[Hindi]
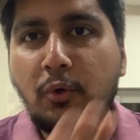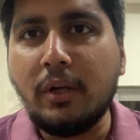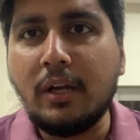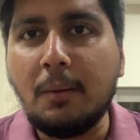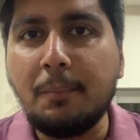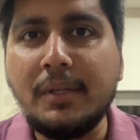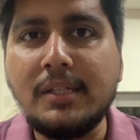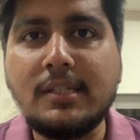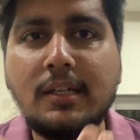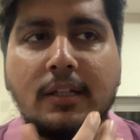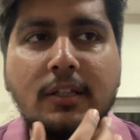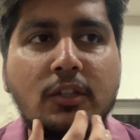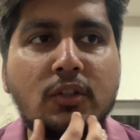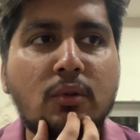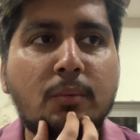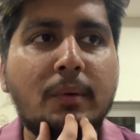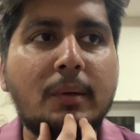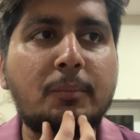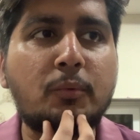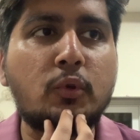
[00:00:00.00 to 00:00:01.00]
कोई कमेंट्स आते
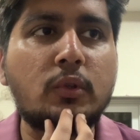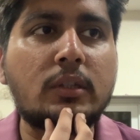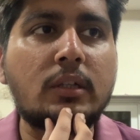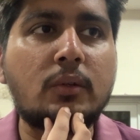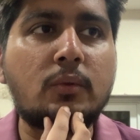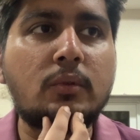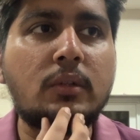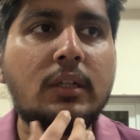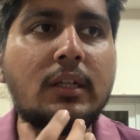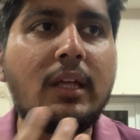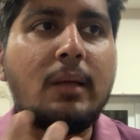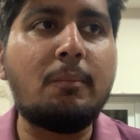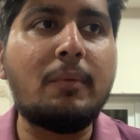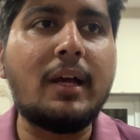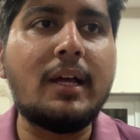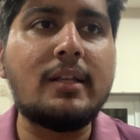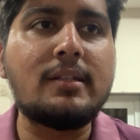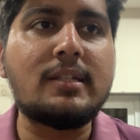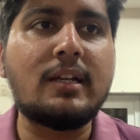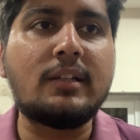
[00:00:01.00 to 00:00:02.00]
तो मैं बोलता हूँ कि
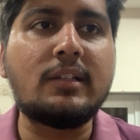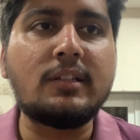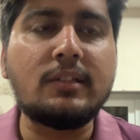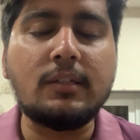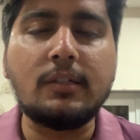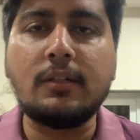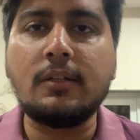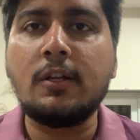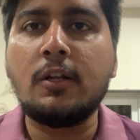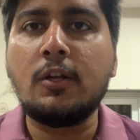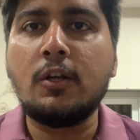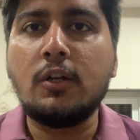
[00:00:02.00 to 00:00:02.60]
मैं ज़्यादातर